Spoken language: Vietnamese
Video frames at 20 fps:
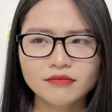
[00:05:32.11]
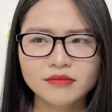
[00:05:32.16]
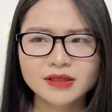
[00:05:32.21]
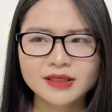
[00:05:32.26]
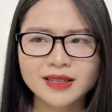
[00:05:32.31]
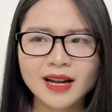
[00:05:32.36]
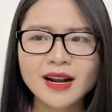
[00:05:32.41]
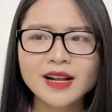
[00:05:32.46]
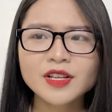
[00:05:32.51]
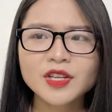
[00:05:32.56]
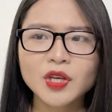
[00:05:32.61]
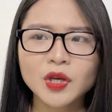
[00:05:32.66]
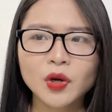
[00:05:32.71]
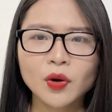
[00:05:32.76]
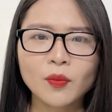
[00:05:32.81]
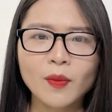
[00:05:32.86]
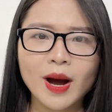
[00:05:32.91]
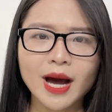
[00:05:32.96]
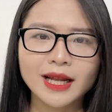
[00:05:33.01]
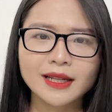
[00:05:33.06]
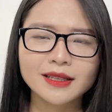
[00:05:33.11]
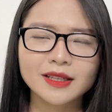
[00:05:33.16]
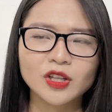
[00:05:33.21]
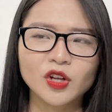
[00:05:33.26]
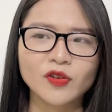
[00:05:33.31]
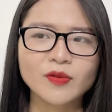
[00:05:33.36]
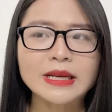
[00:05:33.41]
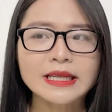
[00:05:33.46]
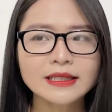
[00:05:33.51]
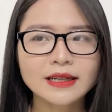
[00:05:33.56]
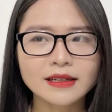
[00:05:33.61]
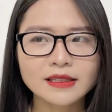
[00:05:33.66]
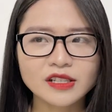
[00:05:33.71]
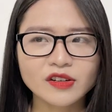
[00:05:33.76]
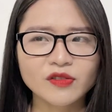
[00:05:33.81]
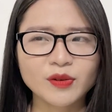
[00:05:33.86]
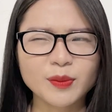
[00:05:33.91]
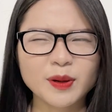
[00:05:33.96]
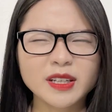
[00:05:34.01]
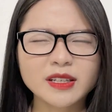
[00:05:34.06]
Rất là nhiều bạn nói mình rằng
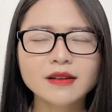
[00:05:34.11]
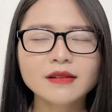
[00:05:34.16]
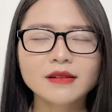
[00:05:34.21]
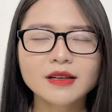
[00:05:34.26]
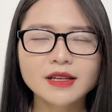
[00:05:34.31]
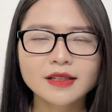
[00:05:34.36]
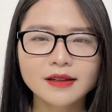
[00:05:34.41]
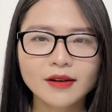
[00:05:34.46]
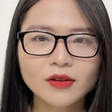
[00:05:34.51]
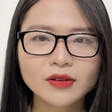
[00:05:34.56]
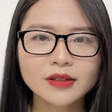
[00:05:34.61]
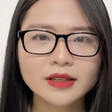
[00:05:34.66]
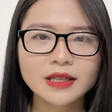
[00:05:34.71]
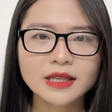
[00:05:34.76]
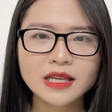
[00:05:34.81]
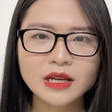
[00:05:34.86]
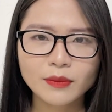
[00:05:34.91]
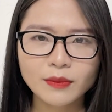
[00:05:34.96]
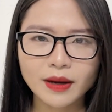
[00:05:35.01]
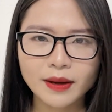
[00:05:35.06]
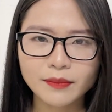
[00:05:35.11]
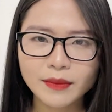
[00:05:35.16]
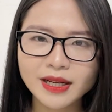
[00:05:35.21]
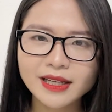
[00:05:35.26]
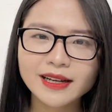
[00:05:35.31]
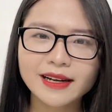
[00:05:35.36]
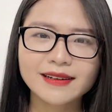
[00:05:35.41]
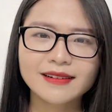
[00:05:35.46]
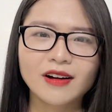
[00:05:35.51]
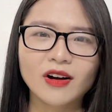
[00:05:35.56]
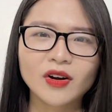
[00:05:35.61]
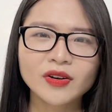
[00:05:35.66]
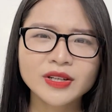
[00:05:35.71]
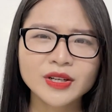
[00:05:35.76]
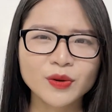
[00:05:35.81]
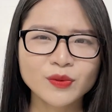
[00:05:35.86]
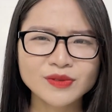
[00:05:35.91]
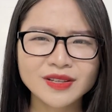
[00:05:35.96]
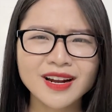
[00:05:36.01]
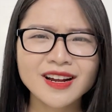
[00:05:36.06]
sản phẩm này cực kỳ tốt, nhưng mà bên cạnh đó thì
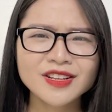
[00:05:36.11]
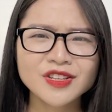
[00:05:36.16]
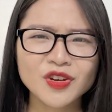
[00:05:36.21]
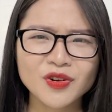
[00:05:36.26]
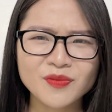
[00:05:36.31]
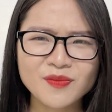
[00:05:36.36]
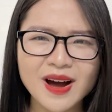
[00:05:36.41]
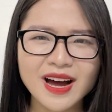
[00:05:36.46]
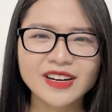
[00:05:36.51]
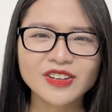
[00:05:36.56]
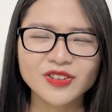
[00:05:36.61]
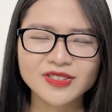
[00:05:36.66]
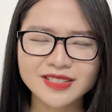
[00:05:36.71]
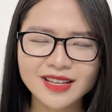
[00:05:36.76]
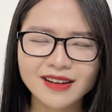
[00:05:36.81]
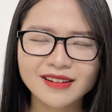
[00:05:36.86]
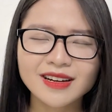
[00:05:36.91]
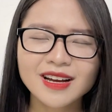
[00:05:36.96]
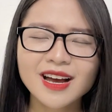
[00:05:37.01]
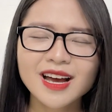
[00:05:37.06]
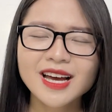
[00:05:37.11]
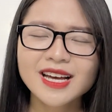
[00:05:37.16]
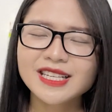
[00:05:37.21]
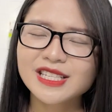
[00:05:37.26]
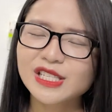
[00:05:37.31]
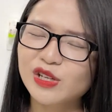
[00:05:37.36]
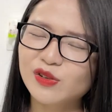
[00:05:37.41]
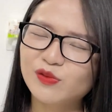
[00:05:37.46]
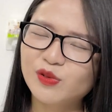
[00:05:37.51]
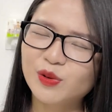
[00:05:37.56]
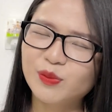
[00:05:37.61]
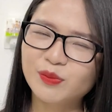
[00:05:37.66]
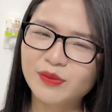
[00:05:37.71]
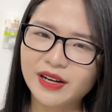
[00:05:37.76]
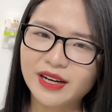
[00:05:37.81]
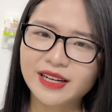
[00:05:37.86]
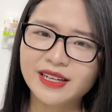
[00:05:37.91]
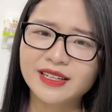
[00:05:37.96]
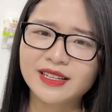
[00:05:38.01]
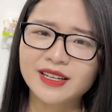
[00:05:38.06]
cũng rất là nhiều bạn nói rằng sản phẩm
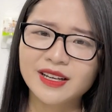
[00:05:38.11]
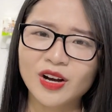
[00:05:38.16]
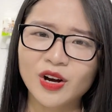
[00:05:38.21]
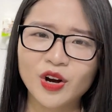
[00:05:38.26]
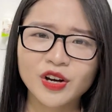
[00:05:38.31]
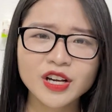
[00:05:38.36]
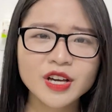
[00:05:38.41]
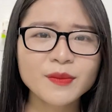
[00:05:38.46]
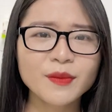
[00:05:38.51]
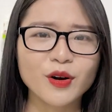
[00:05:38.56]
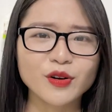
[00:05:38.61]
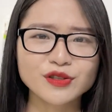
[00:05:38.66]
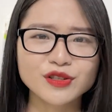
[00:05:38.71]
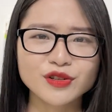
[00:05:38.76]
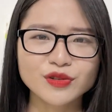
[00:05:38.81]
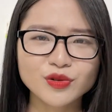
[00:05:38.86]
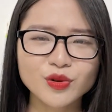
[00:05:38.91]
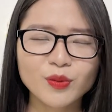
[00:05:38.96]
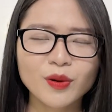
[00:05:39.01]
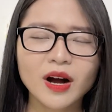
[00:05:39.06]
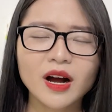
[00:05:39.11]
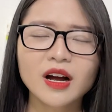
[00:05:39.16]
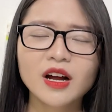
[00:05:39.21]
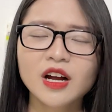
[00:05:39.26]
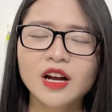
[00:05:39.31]
này khi mà họ sử dụng ạ